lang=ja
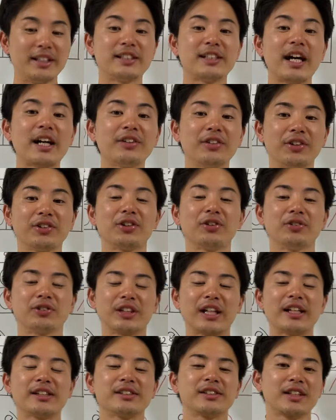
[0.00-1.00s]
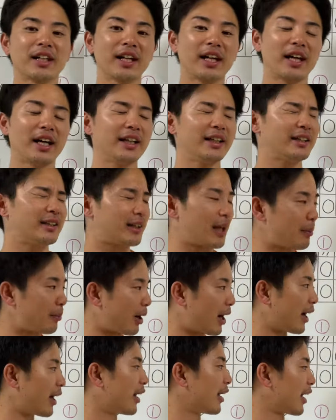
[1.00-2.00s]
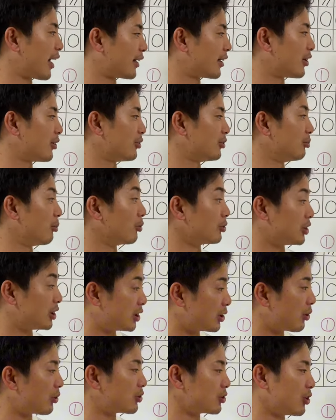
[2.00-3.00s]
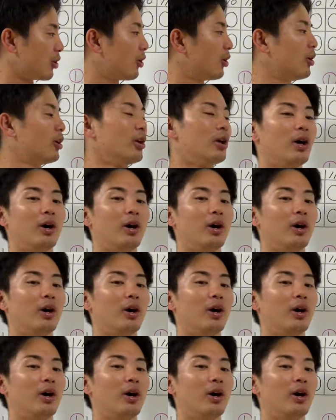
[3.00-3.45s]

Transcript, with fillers: 3塁というチャンスから1点も入らないという、もう地獄の、